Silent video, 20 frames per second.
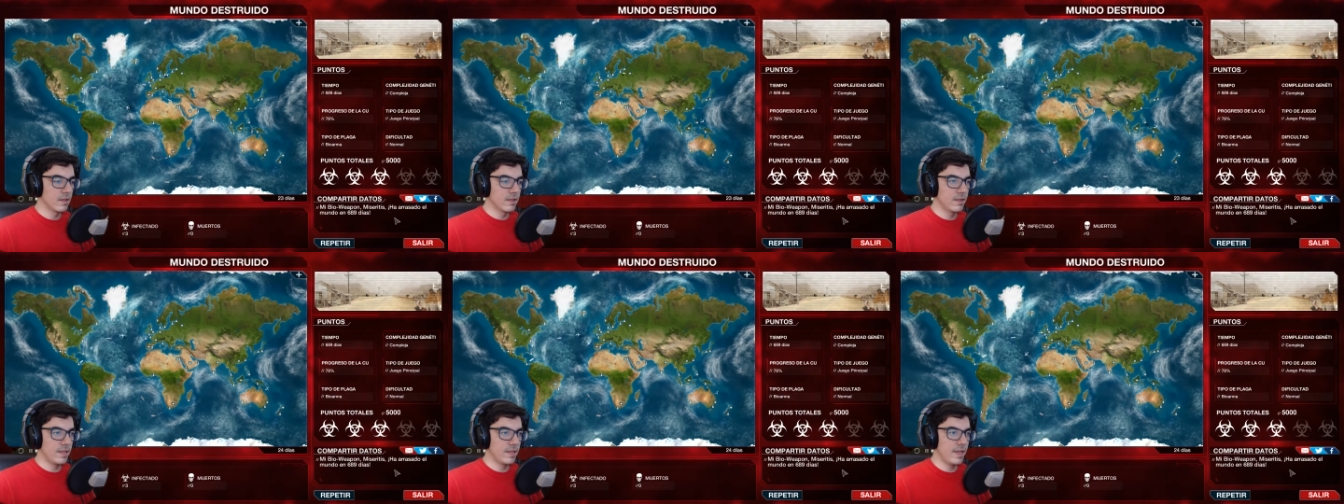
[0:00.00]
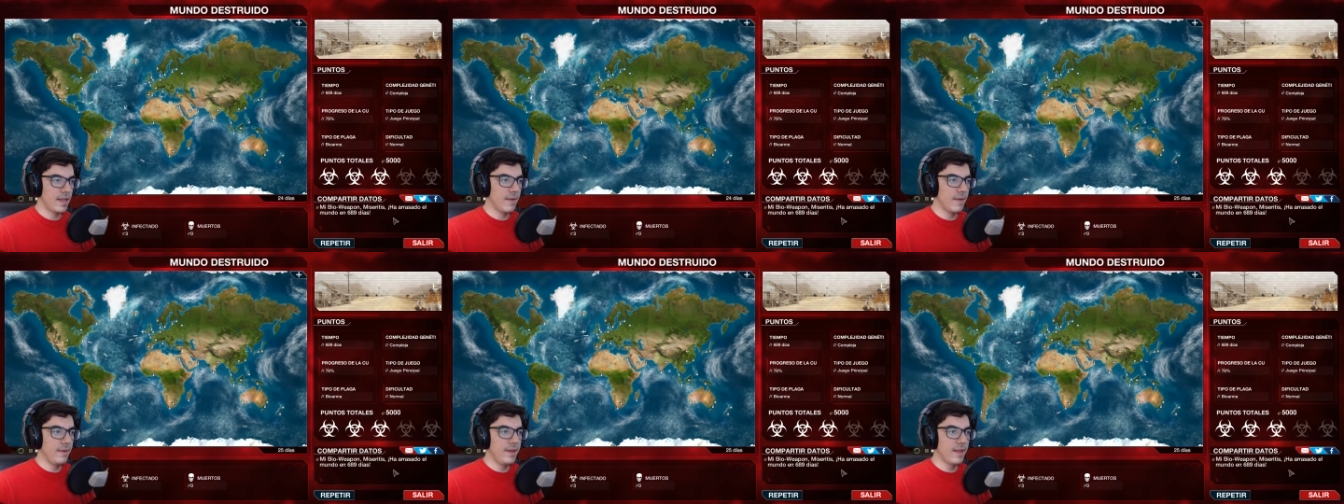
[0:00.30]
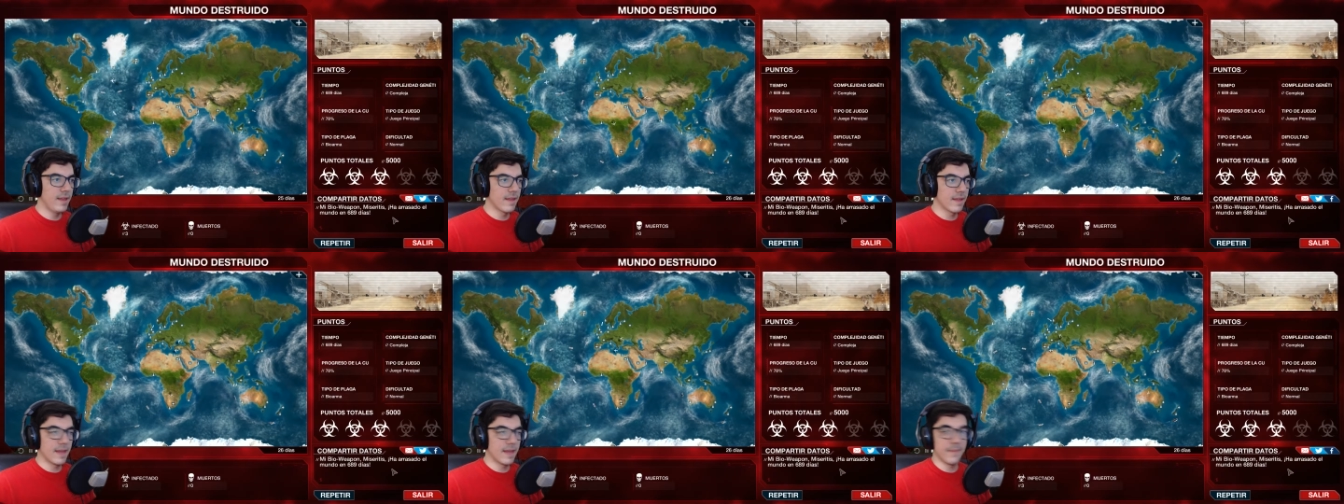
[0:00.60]
de
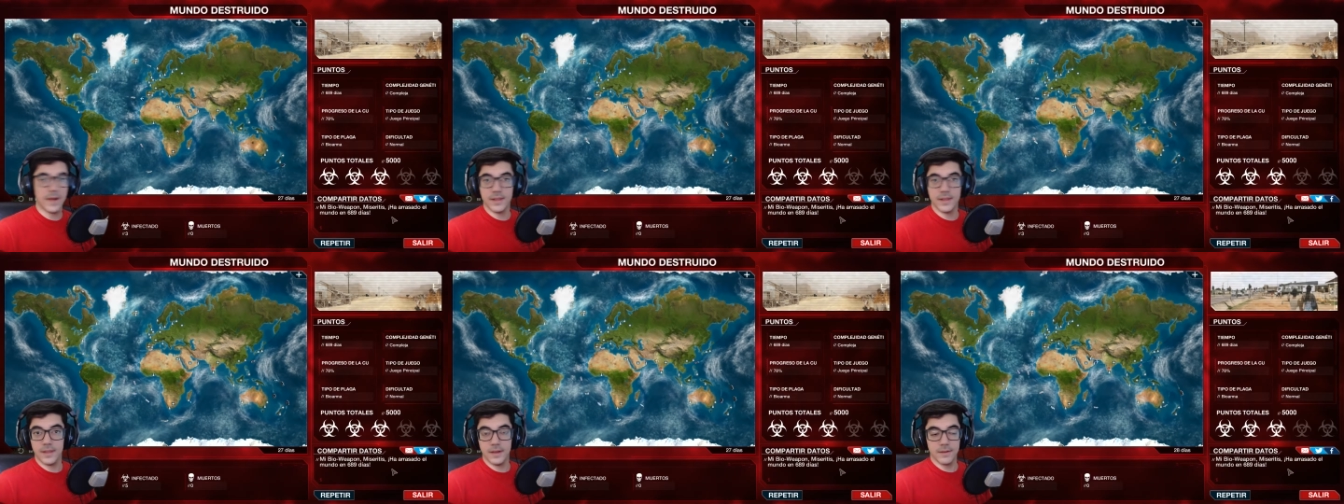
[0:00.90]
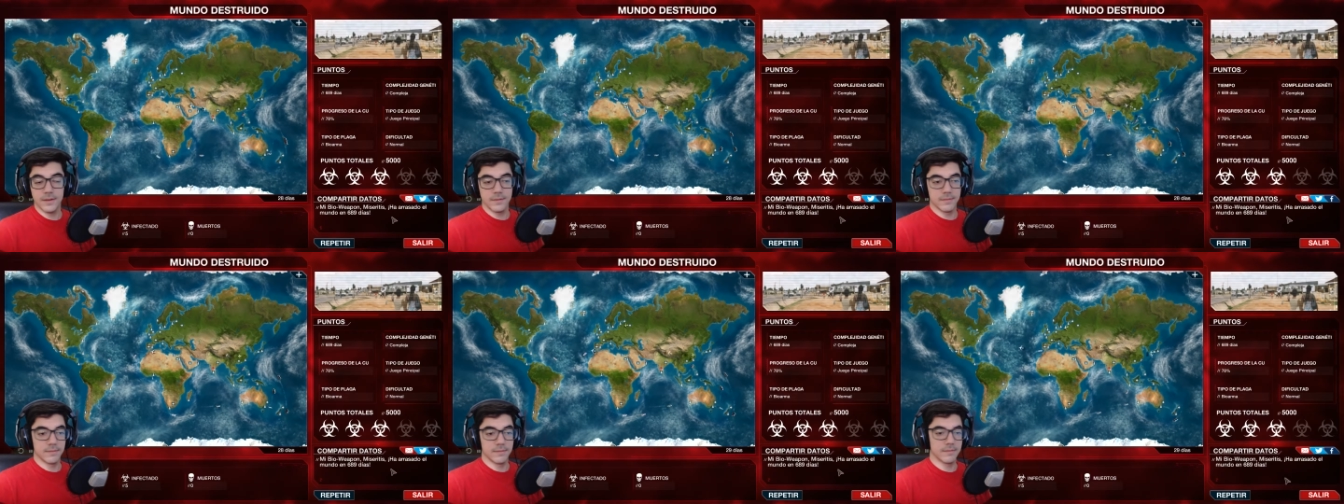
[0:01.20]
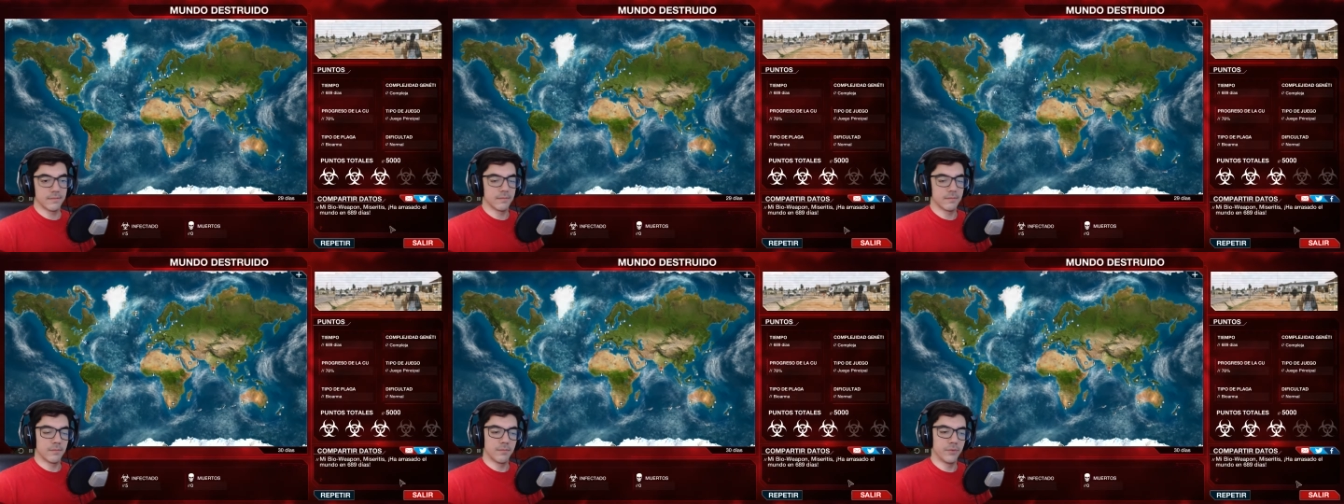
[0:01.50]
habilidad que mata.
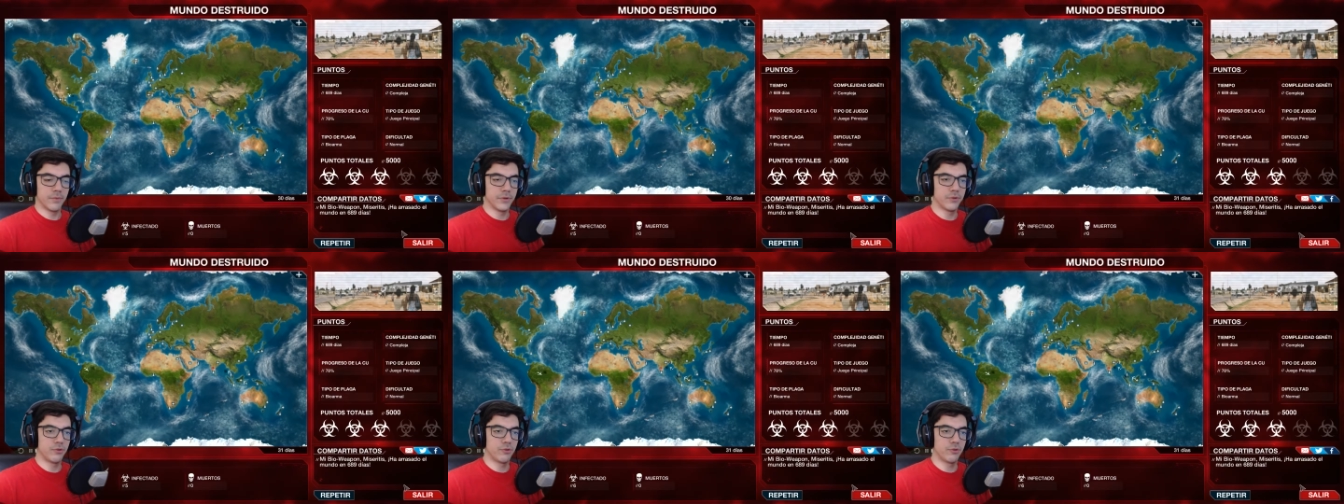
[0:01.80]
Pues